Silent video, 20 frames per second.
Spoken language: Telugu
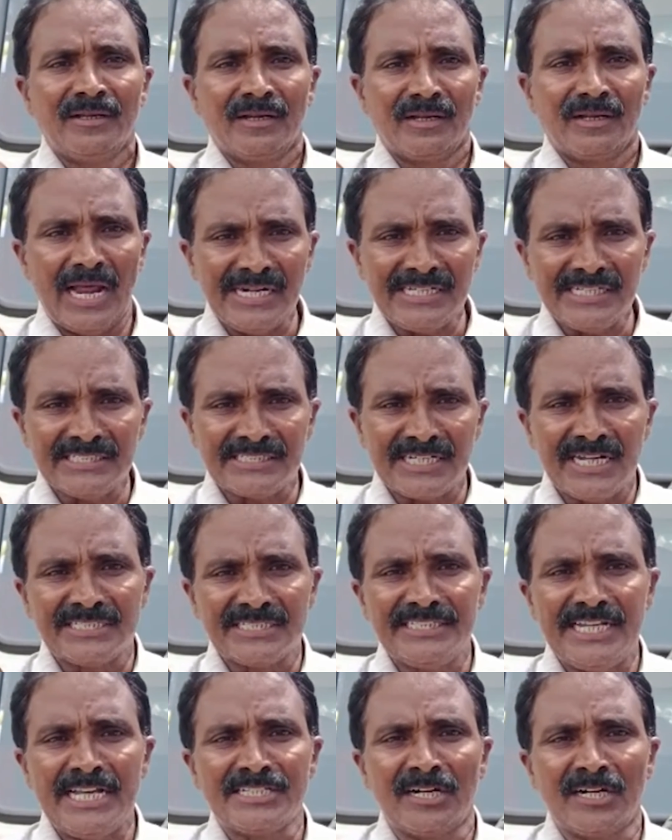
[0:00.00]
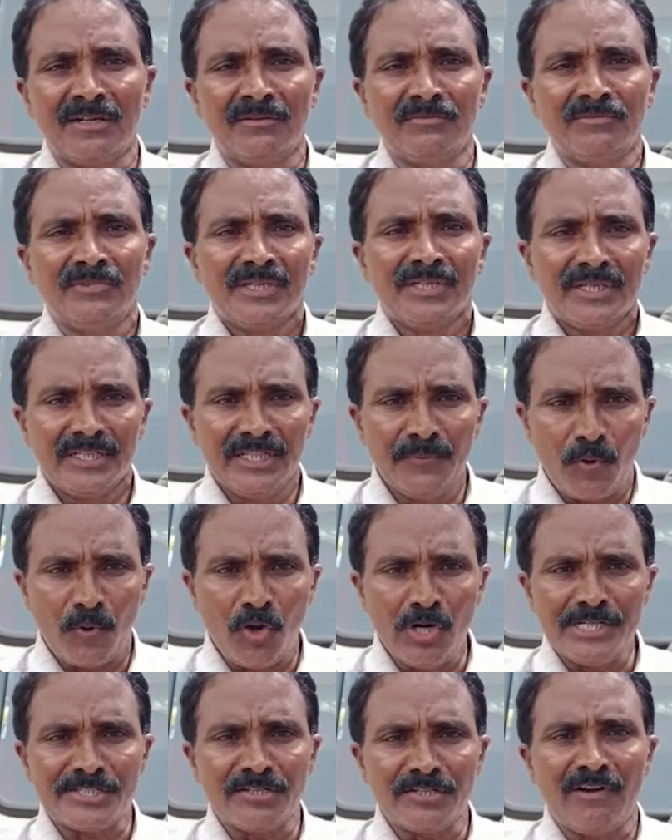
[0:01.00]
లాఠీ చార్జ్ చేయించడం ఇది
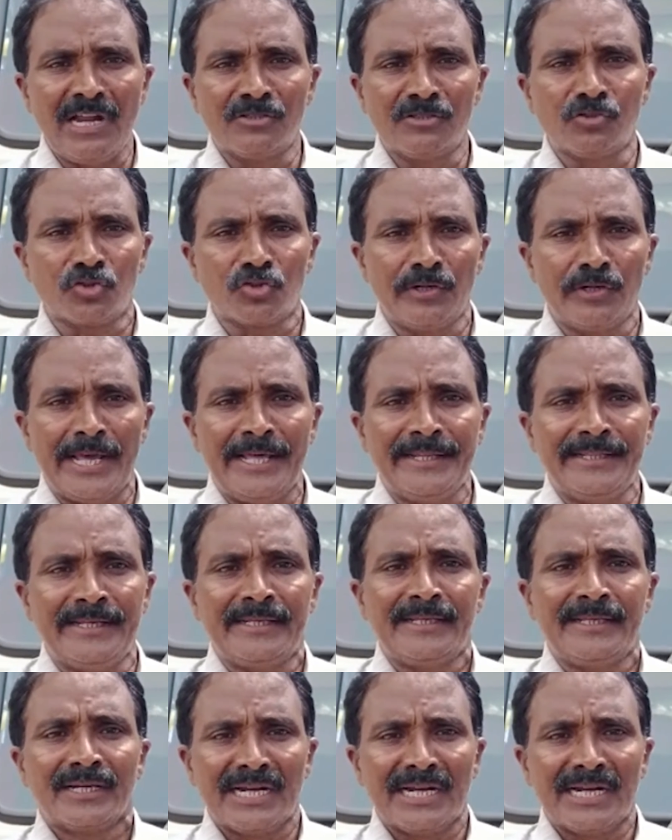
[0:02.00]
పోలీసు వాళ్ళు చూసుకునేది